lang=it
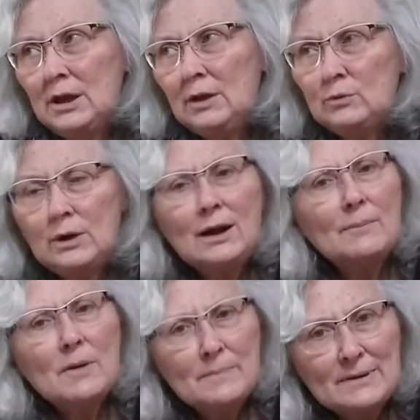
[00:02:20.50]
E allora
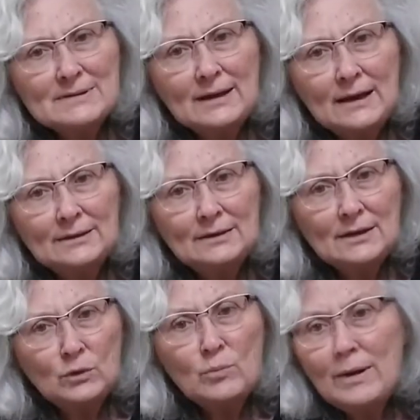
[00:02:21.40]
l'ha ben pensata
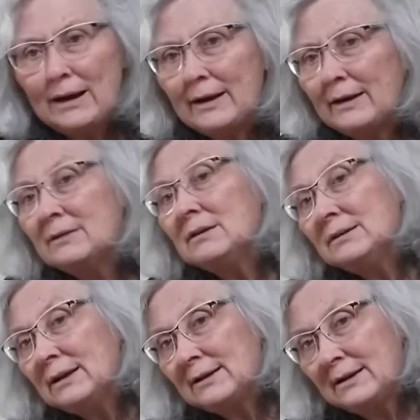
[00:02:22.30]
andare a rubare
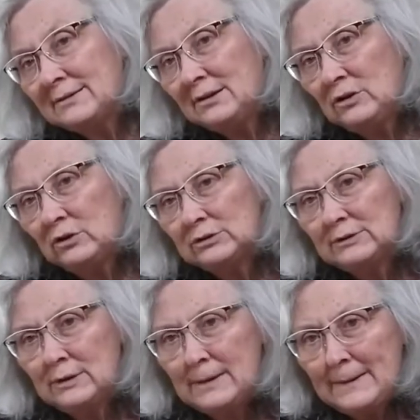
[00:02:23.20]
in dal
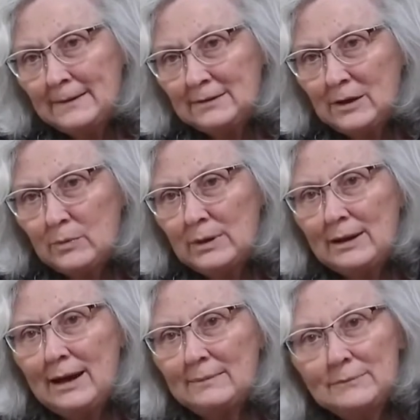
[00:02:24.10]
casinot da
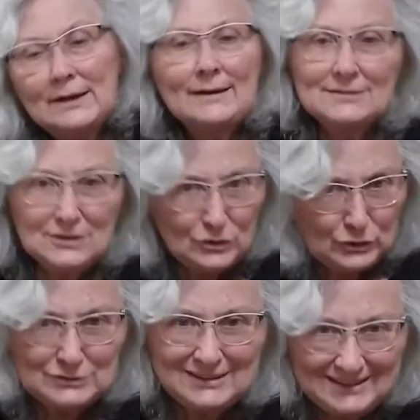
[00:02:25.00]
quella, dal
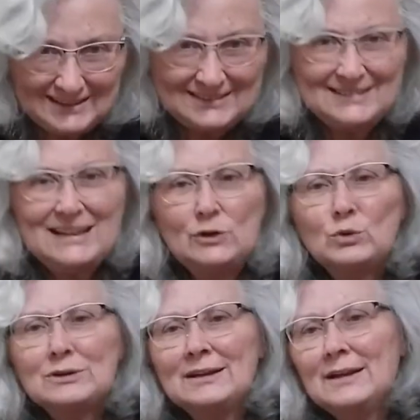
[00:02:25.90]
casinotin,
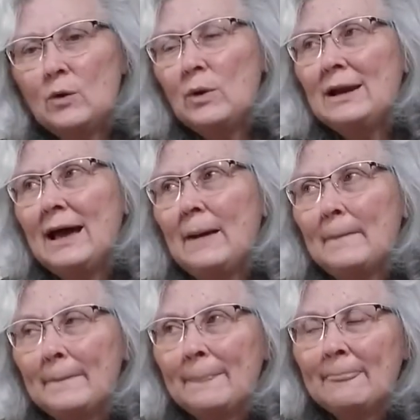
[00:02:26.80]
dall'urtenda a da
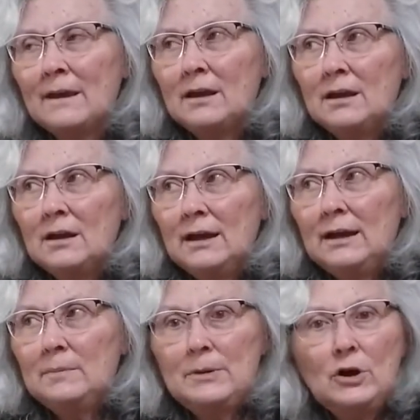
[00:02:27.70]
quella,
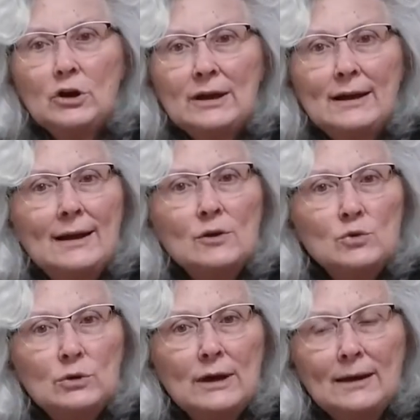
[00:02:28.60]
eh, però che era la
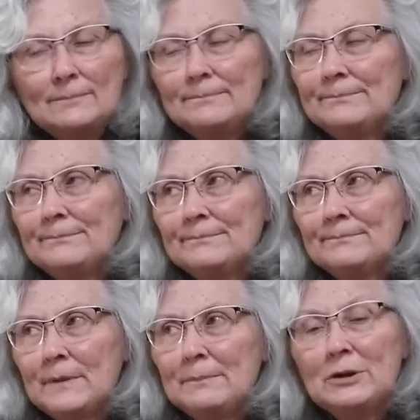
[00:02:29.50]
luna,
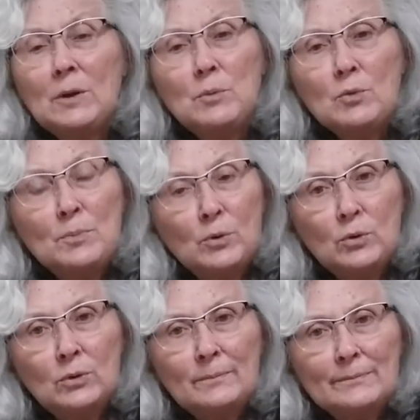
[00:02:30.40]
ma dopo un
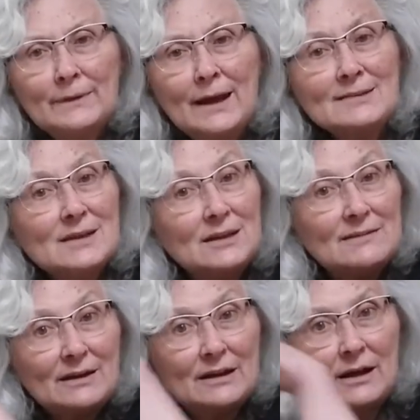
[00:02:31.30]
po' a se
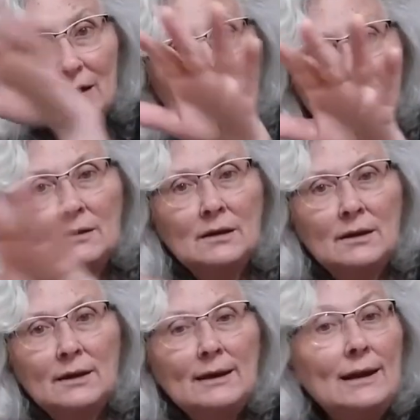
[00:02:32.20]
ne varà
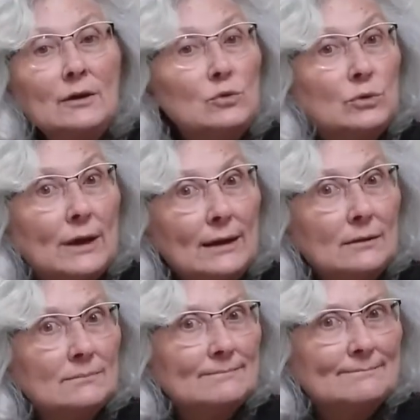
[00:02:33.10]
e la
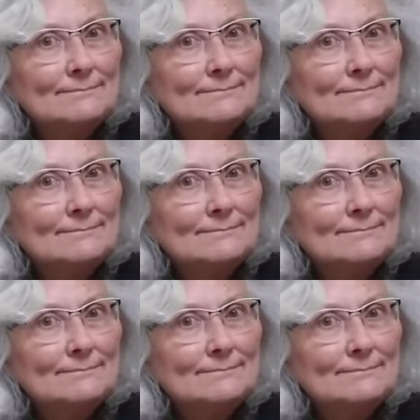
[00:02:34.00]
luna